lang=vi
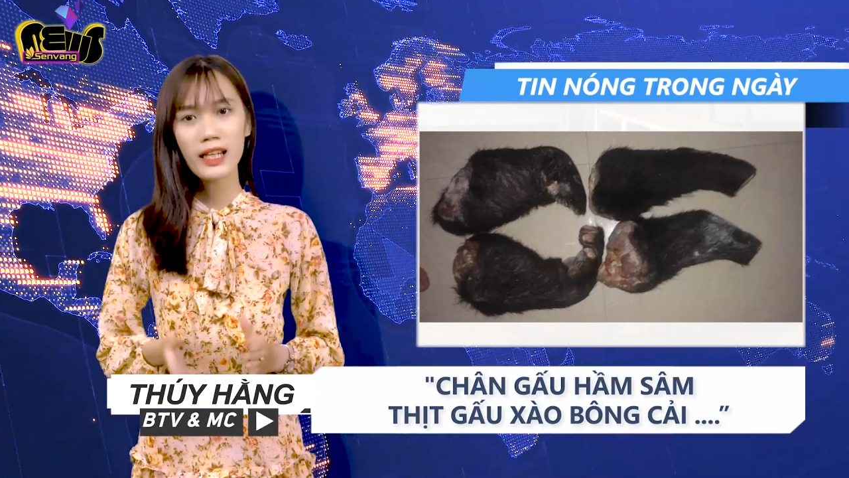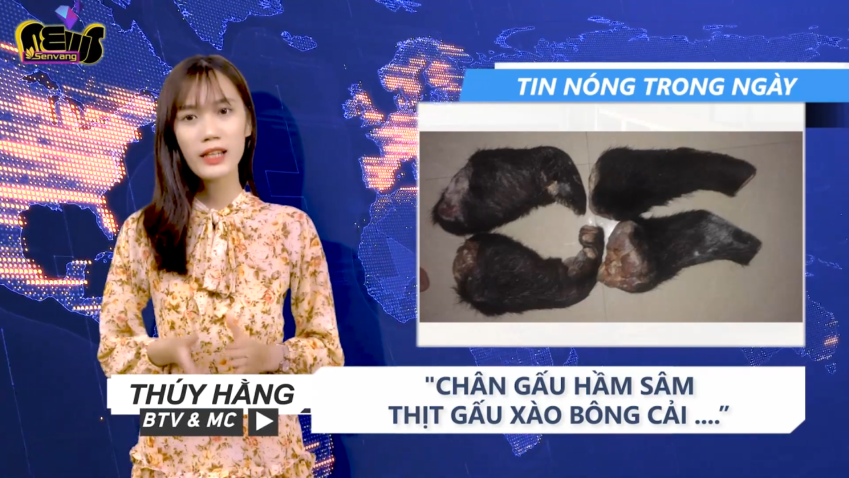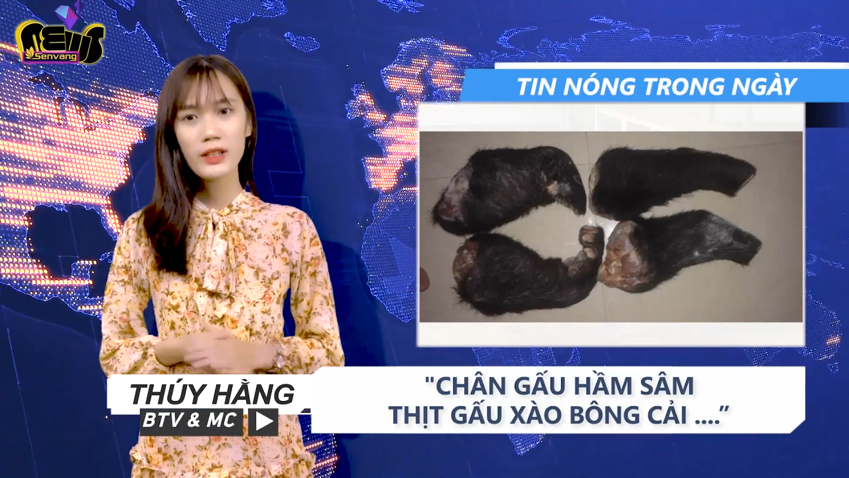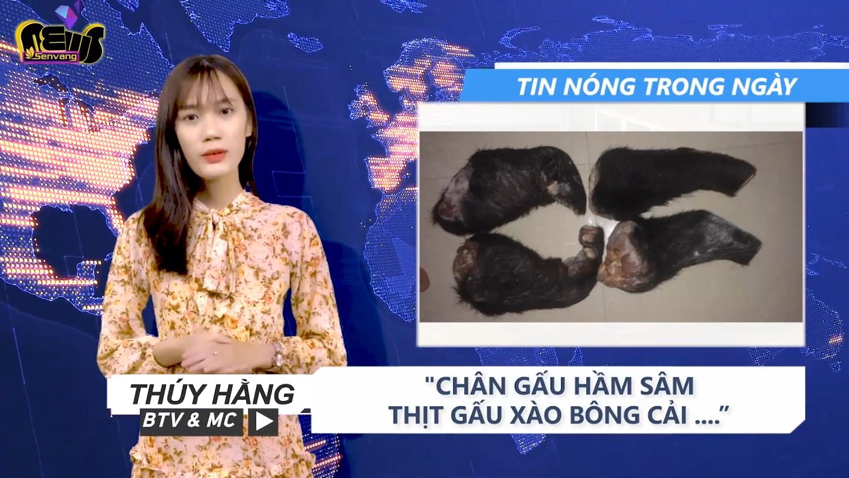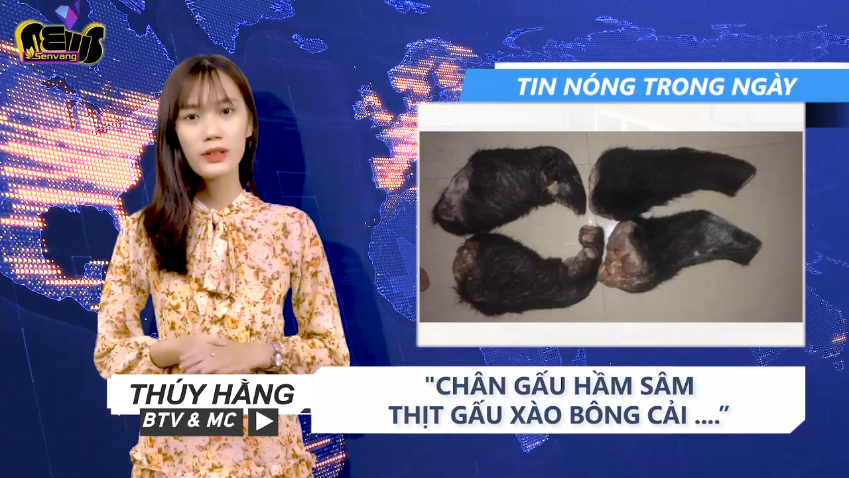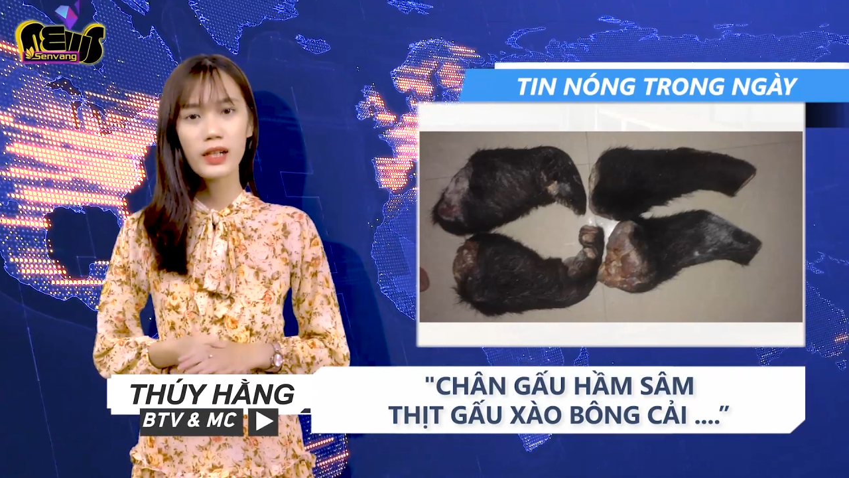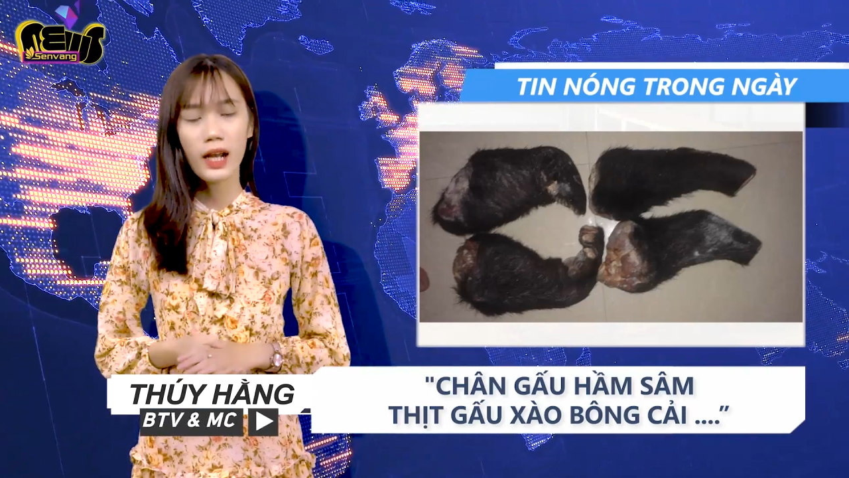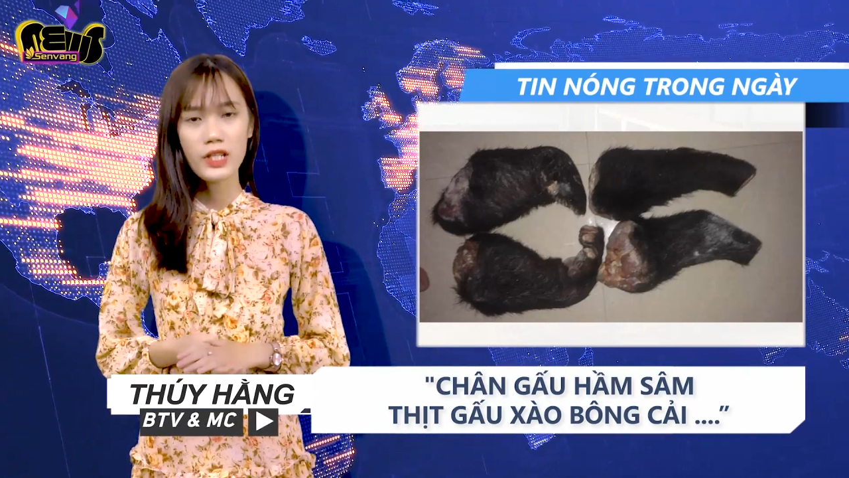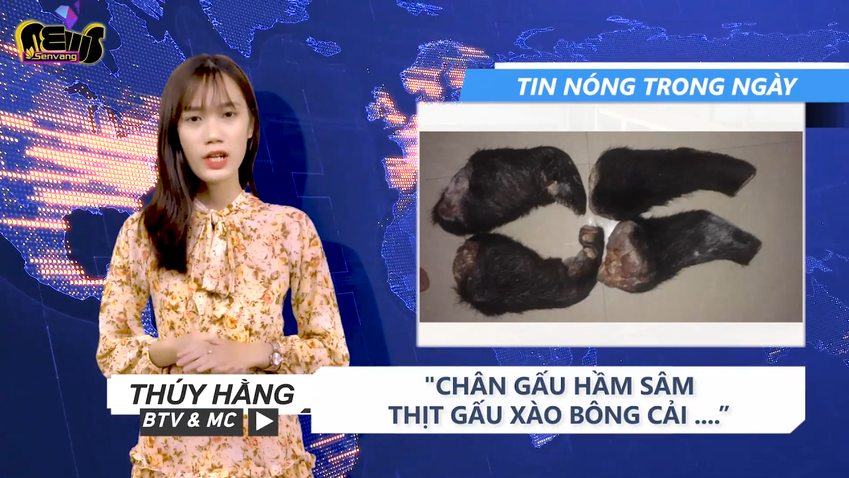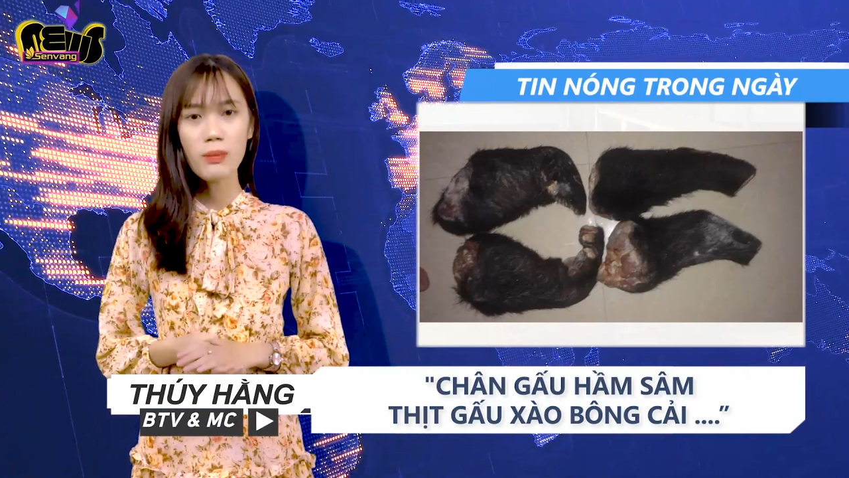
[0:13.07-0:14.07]
khiến nhiều người
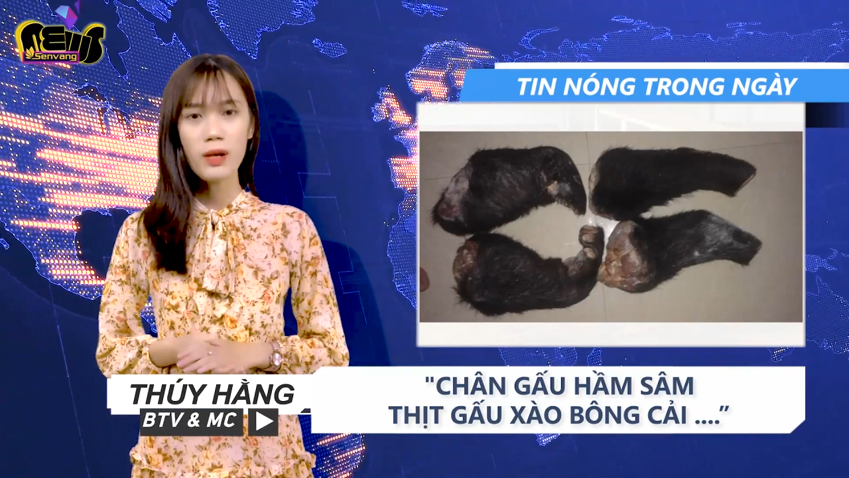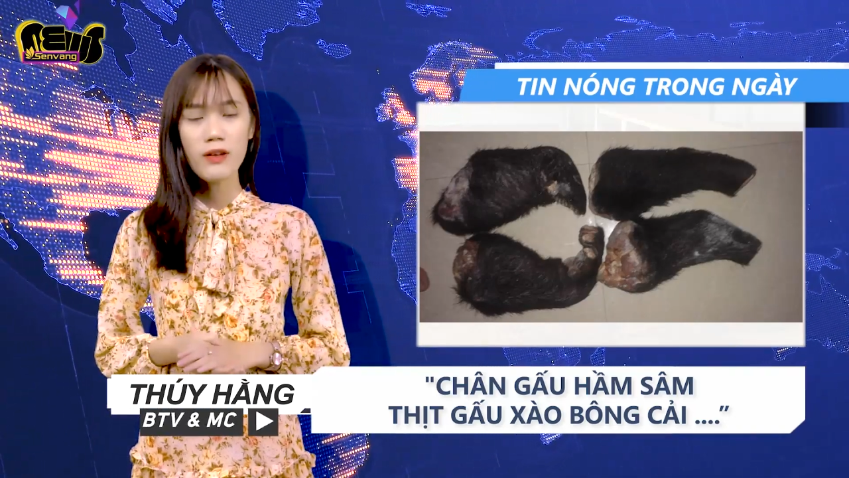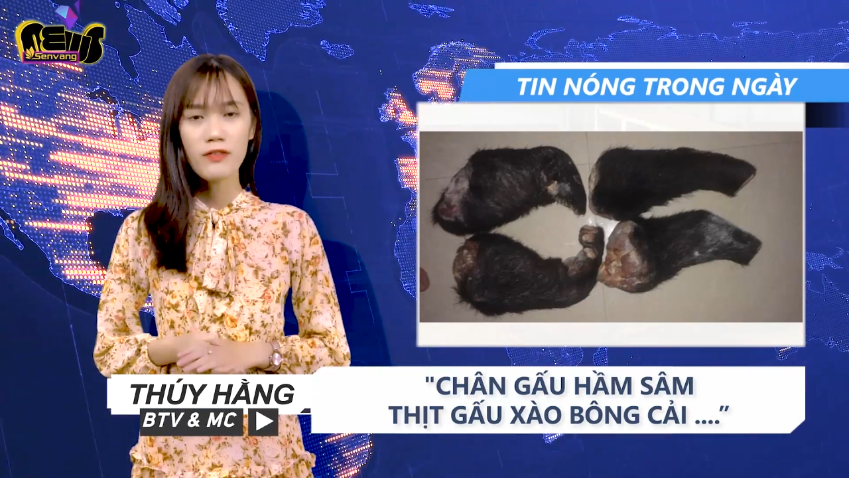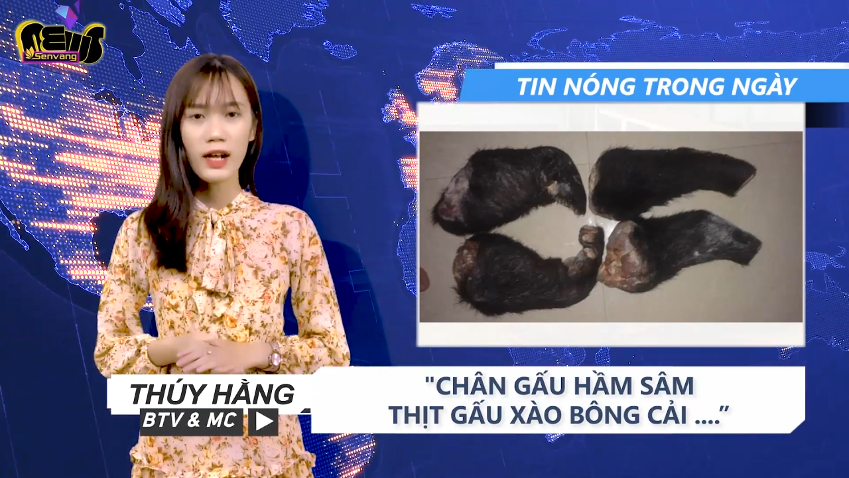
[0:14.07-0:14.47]
gây sốc